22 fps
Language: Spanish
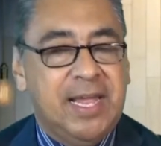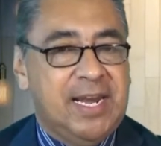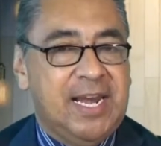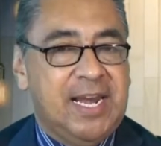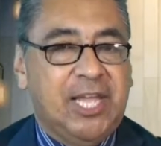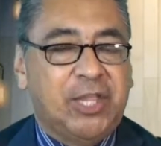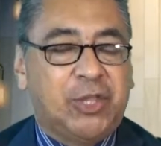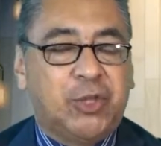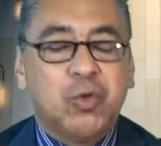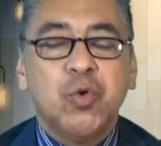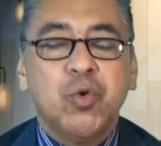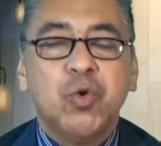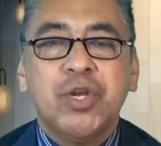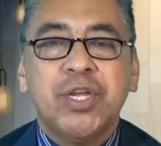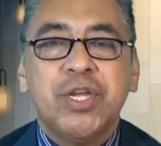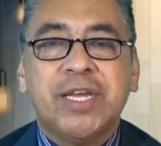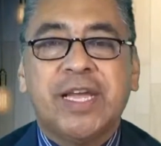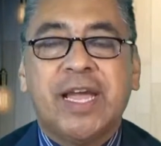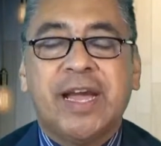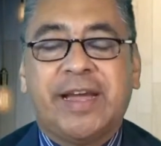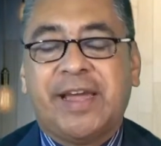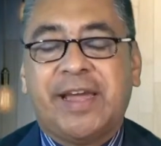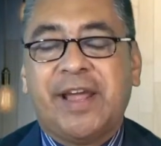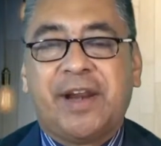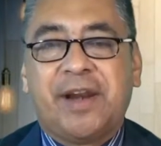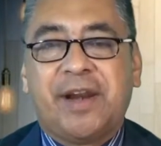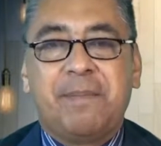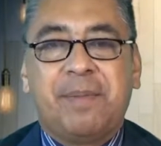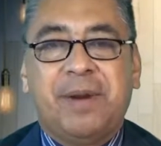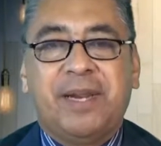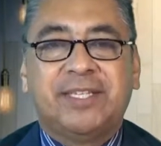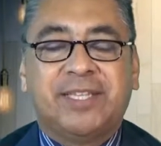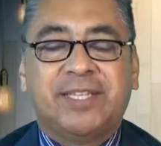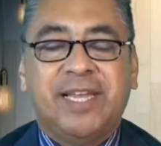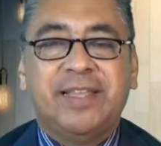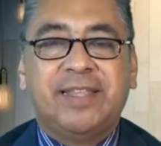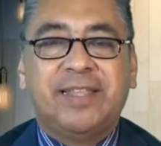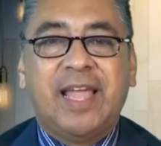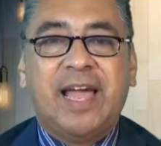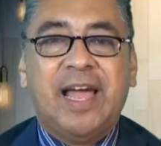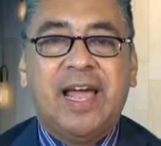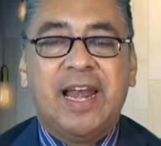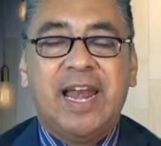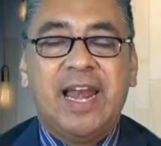la túnica que
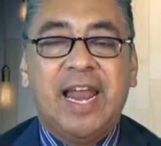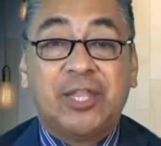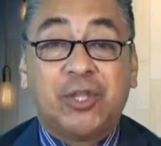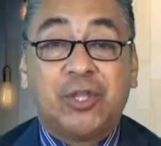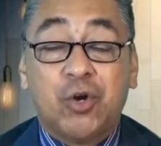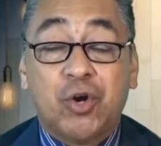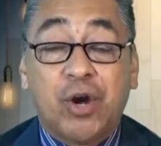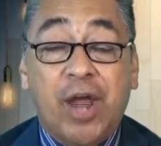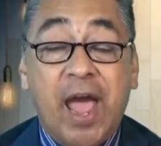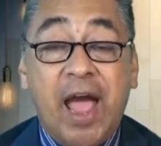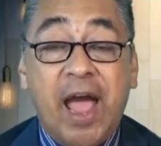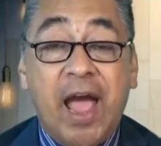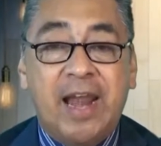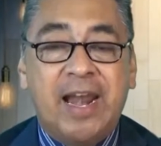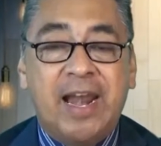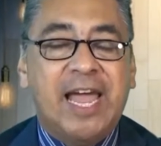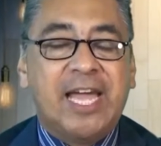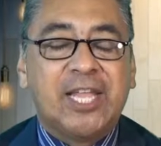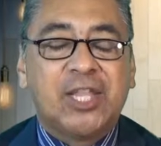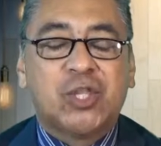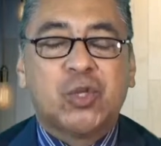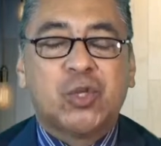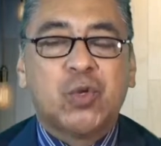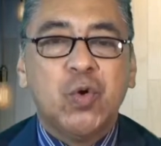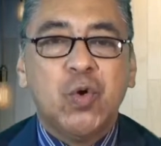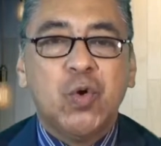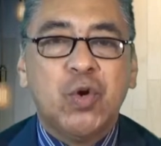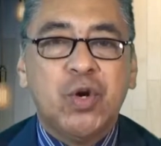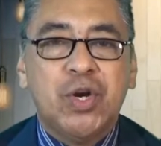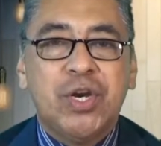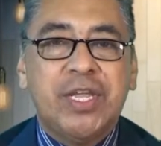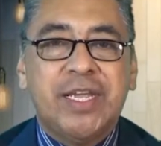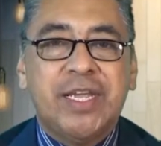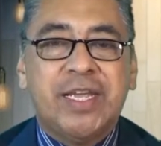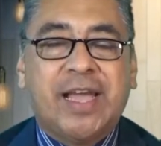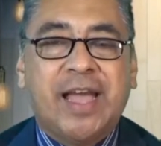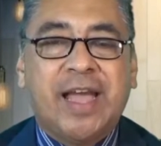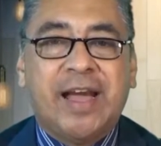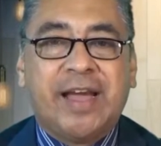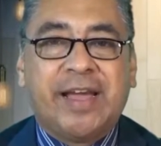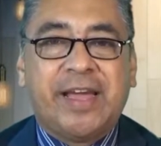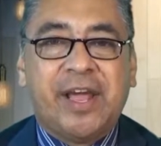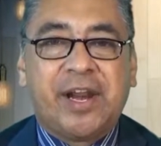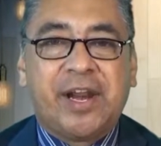representa la Torá, la
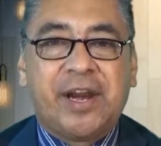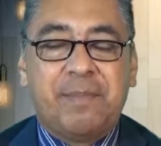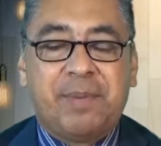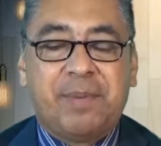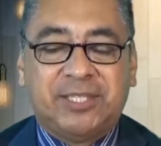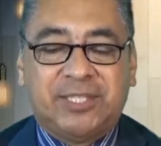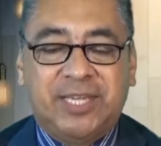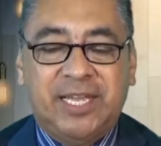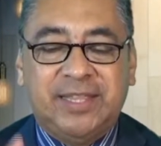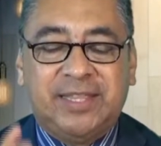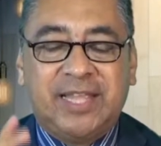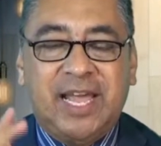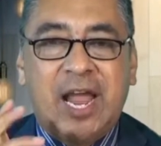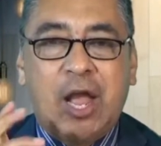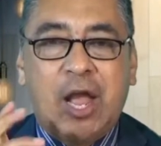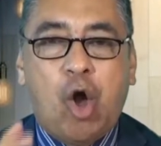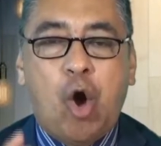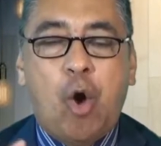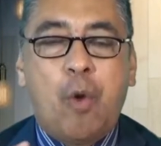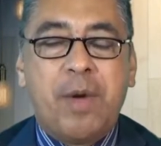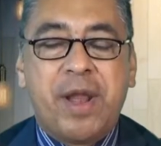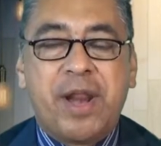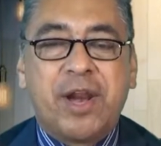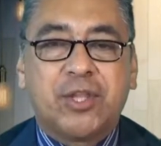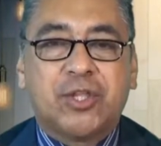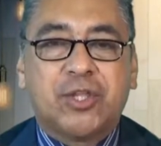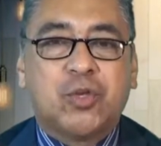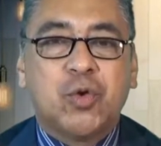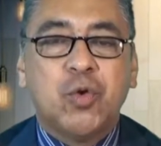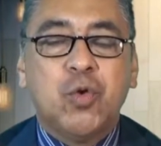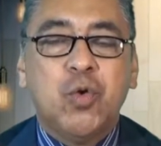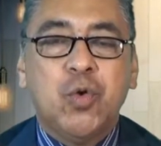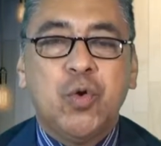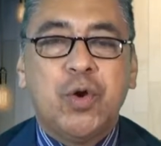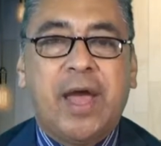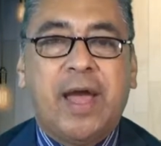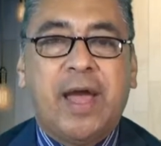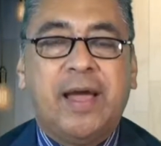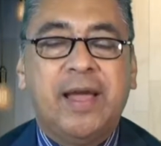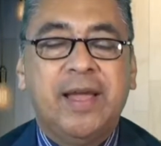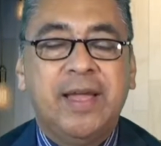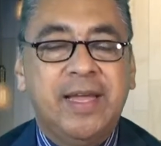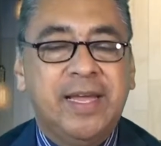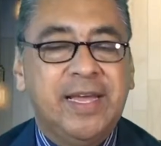túnica que representa la
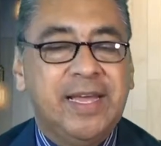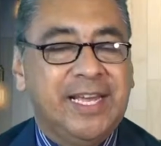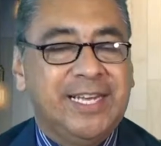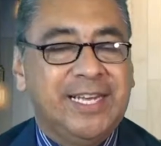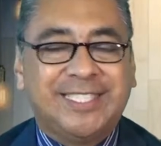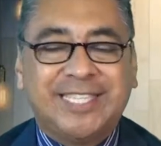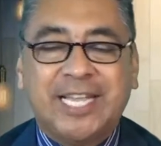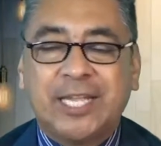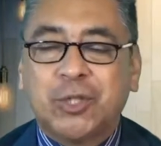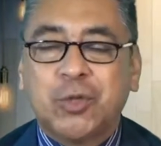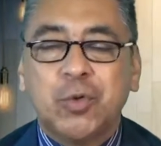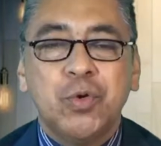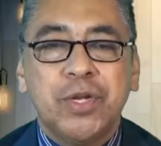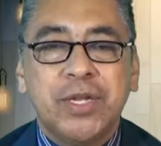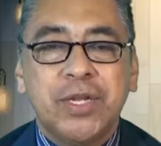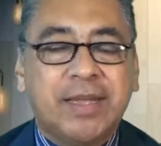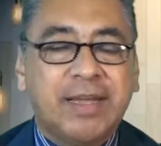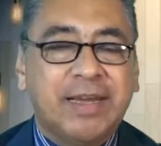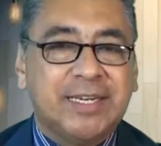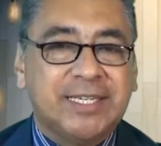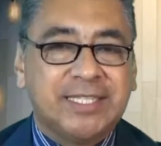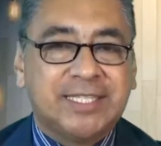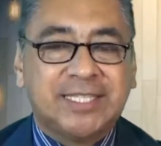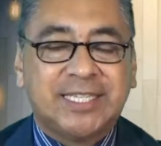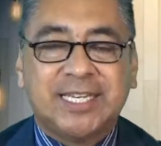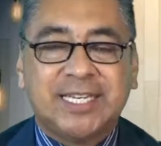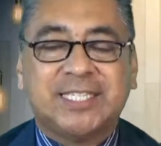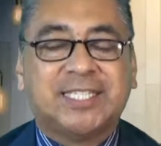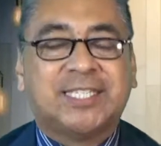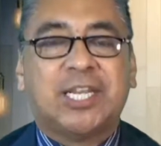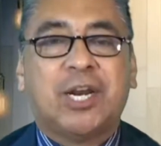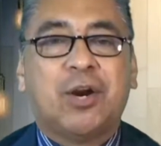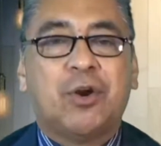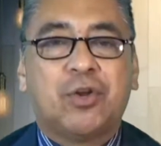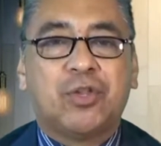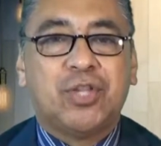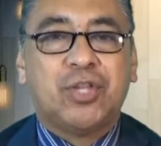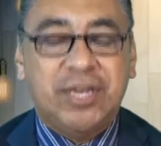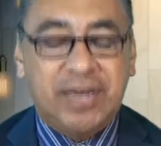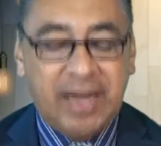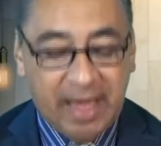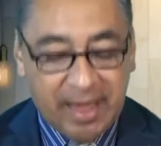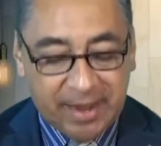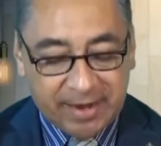cobertura. Esta túnica es
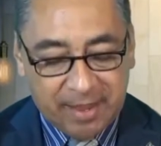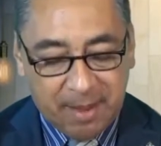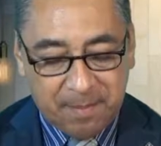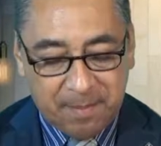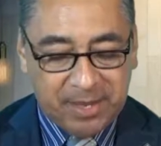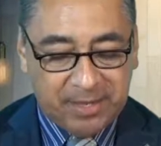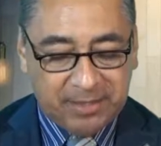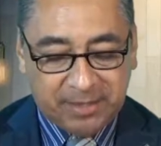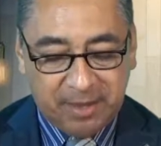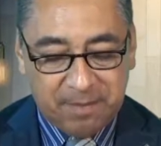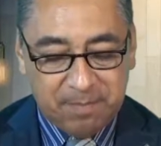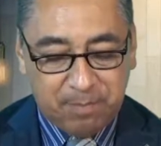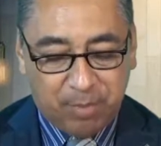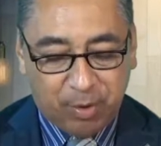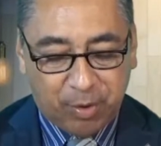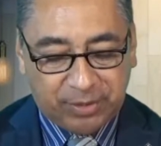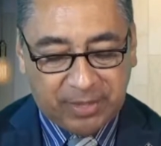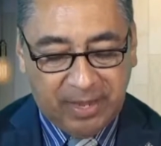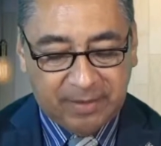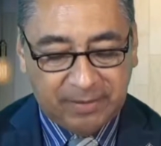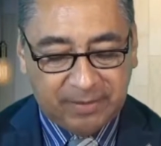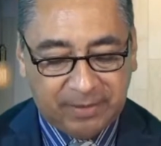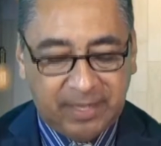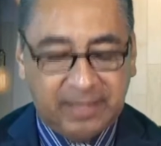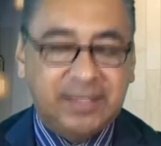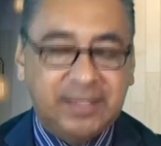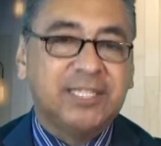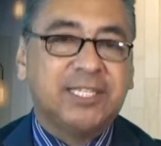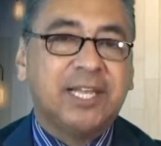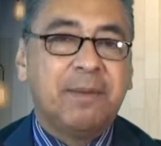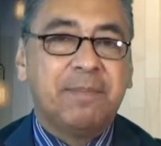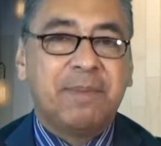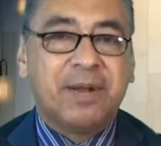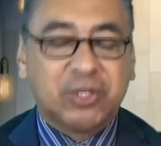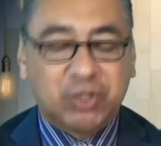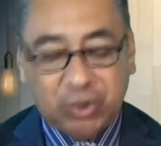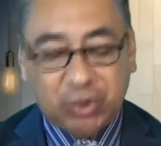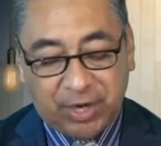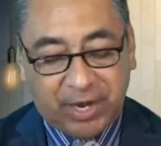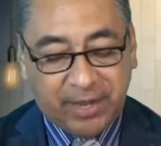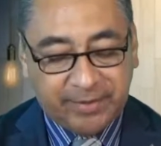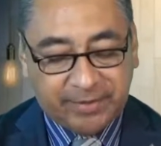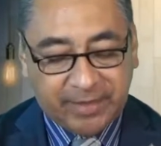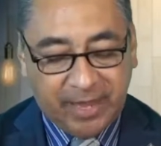extraordinariamente importante. Y dice el verso
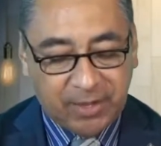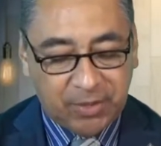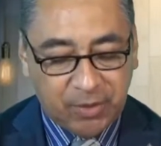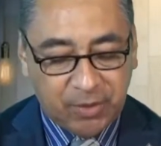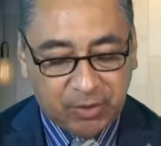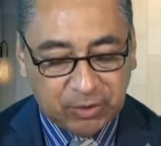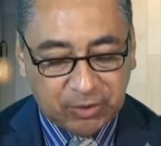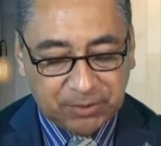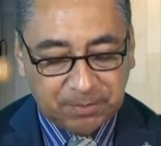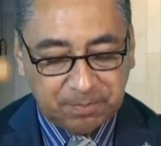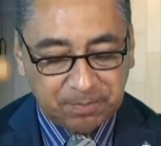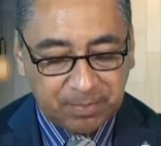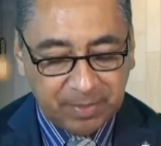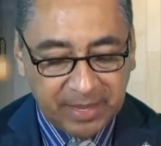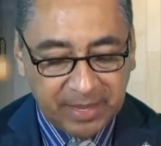32